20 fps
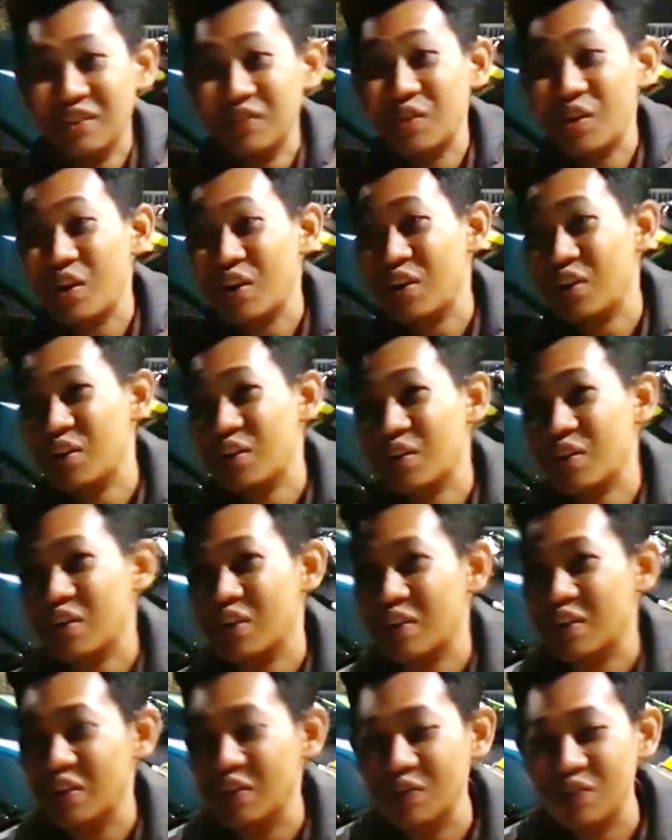Botselek yang lagi
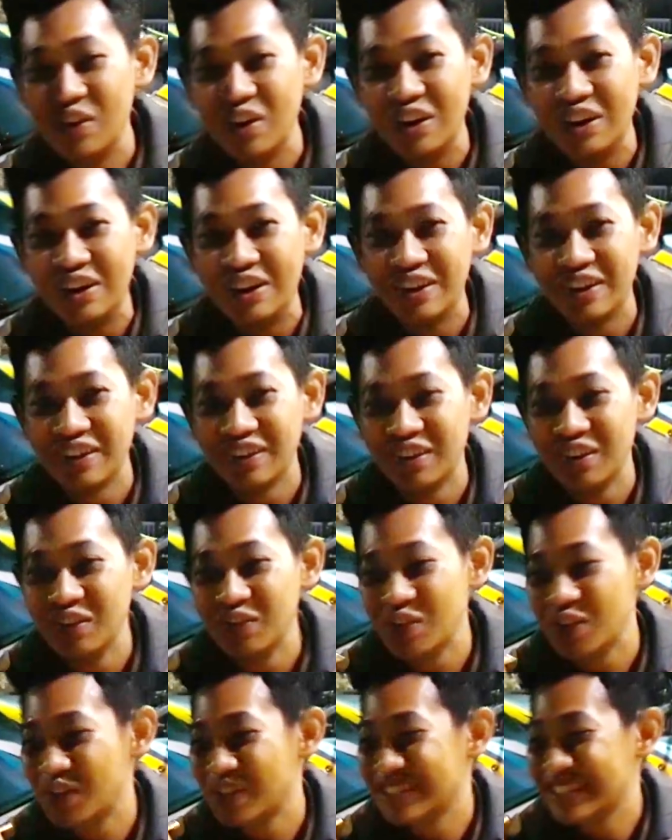megang kamera, guys.
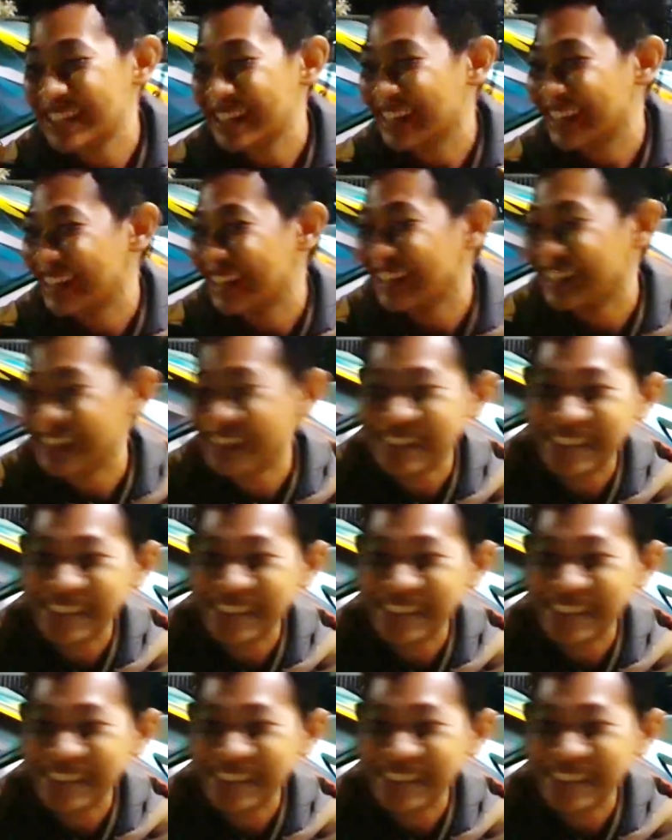Lupa Botselek ya.